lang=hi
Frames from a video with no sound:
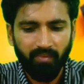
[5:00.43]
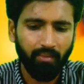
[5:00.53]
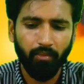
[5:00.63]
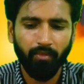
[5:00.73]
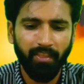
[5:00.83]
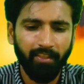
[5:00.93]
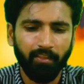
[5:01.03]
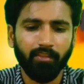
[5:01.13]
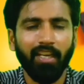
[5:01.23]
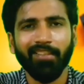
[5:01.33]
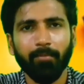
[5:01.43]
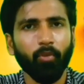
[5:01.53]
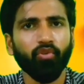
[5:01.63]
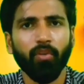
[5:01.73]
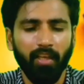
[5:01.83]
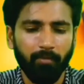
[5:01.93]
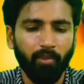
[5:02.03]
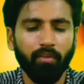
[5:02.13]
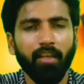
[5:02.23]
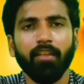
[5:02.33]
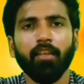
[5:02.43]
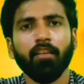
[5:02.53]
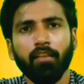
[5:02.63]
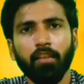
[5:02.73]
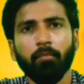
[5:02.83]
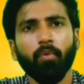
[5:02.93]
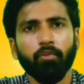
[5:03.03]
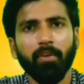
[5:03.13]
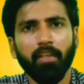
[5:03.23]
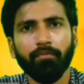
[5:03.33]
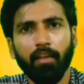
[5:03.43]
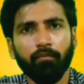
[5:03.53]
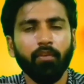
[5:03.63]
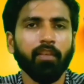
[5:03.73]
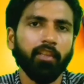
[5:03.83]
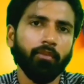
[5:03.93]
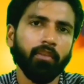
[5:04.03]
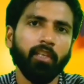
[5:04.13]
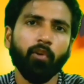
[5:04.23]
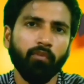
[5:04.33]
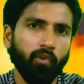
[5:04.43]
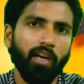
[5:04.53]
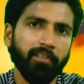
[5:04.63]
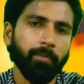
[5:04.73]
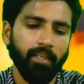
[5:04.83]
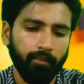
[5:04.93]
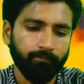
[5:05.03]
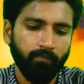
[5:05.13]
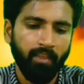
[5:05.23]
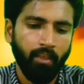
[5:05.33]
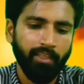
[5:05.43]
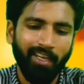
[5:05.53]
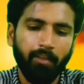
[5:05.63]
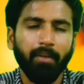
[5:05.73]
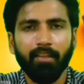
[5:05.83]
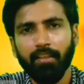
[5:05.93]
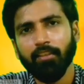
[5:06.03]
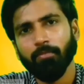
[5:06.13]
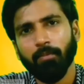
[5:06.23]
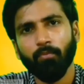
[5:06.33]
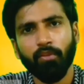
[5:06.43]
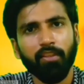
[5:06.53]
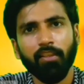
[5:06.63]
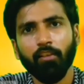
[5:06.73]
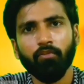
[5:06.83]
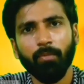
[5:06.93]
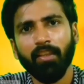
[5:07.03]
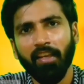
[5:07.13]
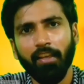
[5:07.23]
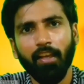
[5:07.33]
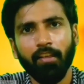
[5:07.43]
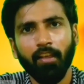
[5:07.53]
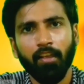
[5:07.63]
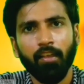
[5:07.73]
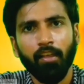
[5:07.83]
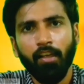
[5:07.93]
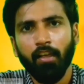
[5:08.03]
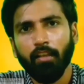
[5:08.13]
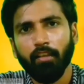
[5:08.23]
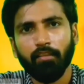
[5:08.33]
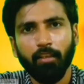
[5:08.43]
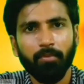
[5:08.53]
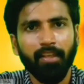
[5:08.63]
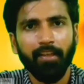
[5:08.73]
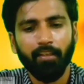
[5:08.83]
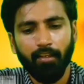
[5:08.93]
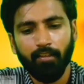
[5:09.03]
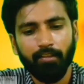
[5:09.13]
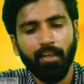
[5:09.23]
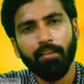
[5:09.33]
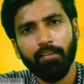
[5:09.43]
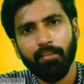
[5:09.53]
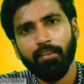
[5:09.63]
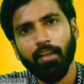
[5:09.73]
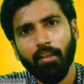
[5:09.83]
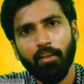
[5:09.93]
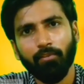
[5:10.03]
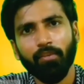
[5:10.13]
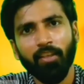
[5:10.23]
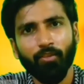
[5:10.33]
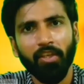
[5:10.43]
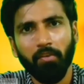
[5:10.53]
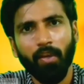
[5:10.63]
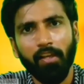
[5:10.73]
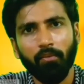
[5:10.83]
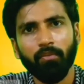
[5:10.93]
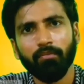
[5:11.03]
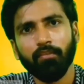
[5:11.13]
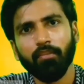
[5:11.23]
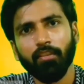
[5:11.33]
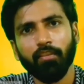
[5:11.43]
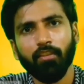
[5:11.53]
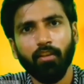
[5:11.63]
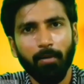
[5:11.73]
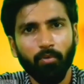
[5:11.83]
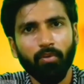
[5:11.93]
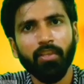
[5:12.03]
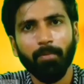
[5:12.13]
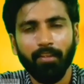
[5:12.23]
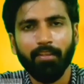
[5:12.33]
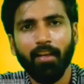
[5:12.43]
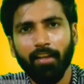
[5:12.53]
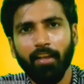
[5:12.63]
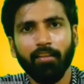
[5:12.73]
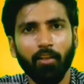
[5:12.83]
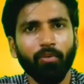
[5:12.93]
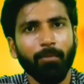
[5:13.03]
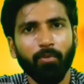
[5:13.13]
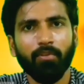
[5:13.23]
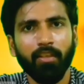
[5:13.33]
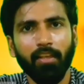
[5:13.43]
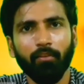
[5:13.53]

क्योंकि गांधी जी भी कुछ छोटे आदमी थोड़ी ना थे बहुत बड़ी फ़ैन फॉलोइंग थी उनकी और वो आज भी है ये अलग बात है कि जब से मोदी जी की हुकूमत आई है तब से गांधी जी से ज़्यादा उनके जो हीरो हैं उन अब गोडसे बनते जा रहे हैं नाथूराम से